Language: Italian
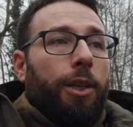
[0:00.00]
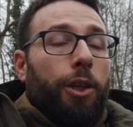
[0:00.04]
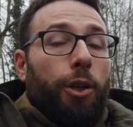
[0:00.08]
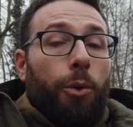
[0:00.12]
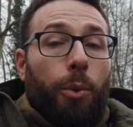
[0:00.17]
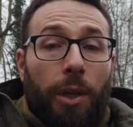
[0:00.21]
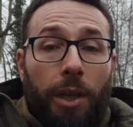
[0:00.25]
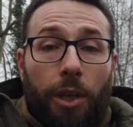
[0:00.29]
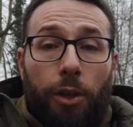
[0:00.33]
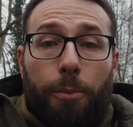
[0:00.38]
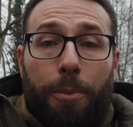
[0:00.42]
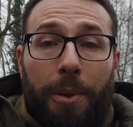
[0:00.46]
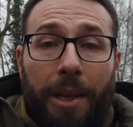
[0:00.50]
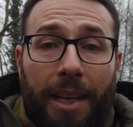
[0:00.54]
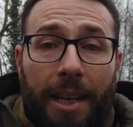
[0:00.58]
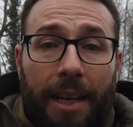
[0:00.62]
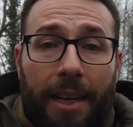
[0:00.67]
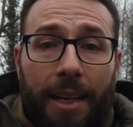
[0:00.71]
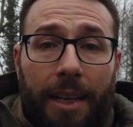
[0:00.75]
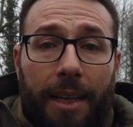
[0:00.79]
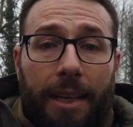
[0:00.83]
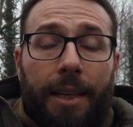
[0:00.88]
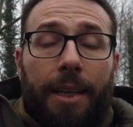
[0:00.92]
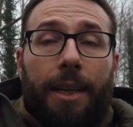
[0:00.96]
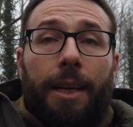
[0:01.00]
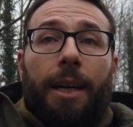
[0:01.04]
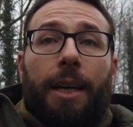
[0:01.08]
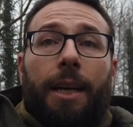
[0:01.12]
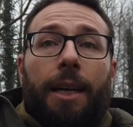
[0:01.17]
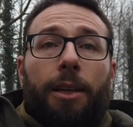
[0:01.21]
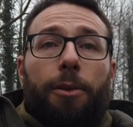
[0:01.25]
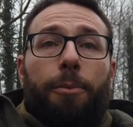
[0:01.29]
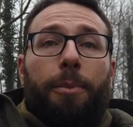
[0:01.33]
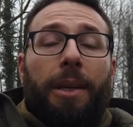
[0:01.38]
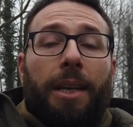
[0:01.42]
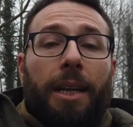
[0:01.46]
Quindi spinner rig,
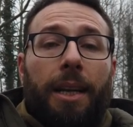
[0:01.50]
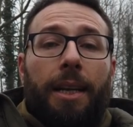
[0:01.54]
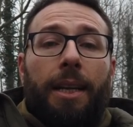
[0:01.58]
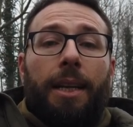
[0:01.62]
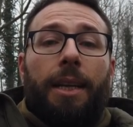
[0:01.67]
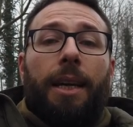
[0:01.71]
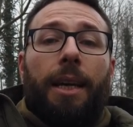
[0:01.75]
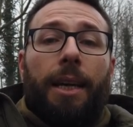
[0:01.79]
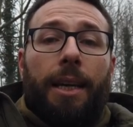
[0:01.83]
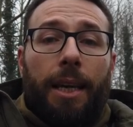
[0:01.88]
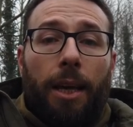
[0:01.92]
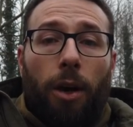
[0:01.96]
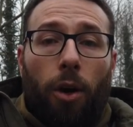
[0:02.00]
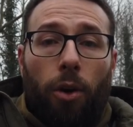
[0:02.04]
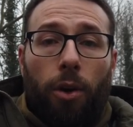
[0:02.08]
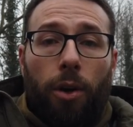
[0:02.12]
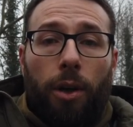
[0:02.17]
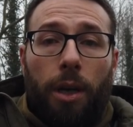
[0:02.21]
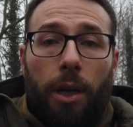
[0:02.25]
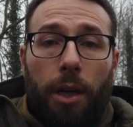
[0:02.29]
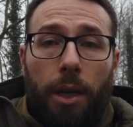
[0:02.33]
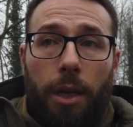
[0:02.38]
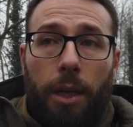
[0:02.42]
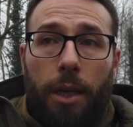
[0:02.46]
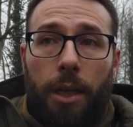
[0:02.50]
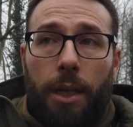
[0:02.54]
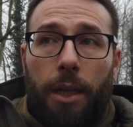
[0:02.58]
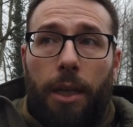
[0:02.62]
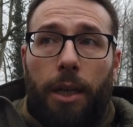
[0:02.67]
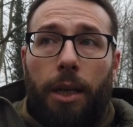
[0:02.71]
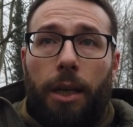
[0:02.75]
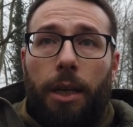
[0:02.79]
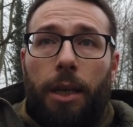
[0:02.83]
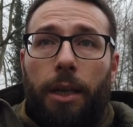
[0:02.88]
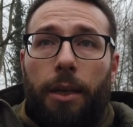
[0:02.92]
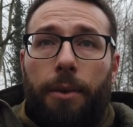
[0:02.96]
spinner rig che ho
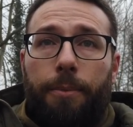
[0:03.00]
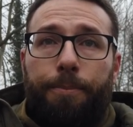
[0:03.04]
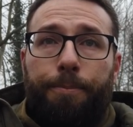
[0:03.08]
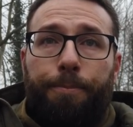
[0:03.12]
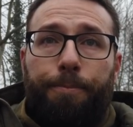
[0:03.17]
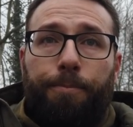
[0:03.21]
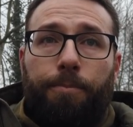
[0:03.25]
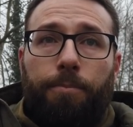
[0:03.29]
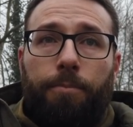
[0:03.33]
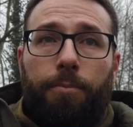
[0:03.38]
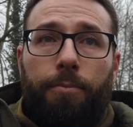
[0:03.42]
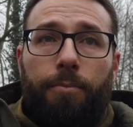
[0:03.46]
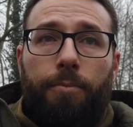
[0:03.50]
ehm,